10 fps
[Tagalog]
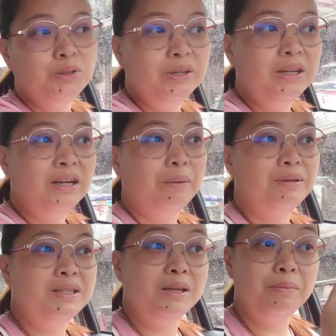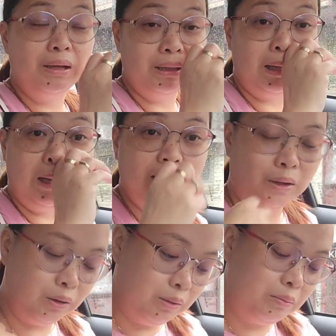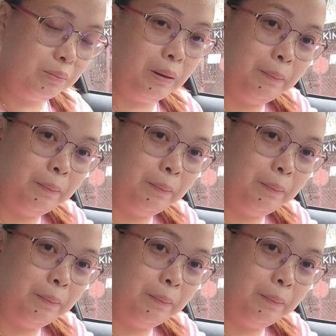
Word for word: susunduin na namin si Imelda at ako yung